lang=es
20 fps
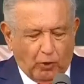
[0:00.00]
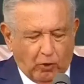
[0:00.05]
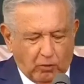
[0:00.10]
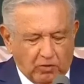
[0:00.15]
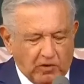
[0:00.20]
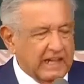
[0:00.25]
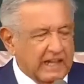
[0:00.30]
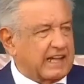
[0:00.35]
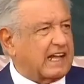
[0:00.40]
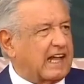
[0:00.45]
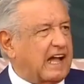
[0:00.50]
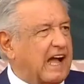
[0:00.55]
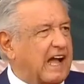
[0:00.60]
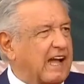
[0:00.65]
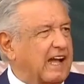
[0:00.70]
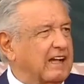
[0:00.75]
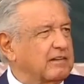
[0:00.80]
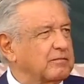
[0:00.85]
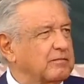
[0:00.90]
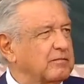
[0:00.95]

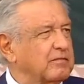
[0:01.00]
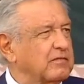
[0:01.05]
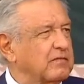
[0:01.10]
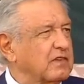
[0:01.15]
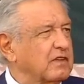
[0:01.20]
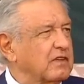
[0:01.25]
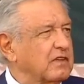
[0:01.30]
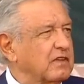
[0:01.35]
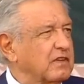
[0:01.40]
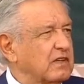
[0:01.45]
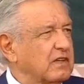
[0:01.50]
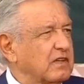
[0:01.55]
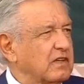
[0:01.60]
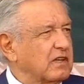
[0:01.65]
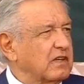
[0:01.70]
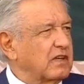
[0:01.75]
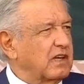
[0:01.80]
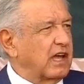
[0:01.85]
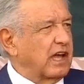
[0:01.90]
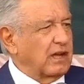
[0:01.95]
pública
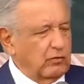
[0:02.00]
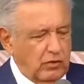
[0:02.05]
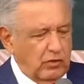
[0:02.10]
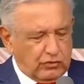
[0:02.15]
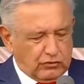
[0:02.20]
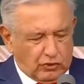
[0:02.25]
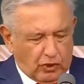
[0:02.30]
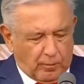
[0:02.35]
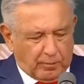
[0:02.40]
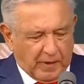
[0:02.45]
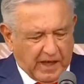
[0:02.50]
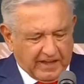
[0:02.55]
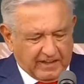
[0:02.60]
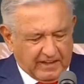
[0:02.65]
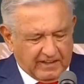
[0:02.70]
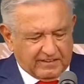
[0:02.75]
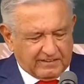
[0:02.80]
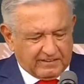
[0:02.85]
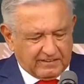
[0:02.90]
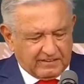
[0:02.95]
en nuestro
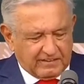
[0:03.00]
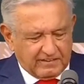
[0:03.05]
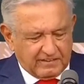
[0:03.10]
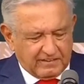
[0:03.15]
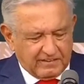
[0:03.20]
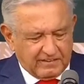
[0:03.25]
país.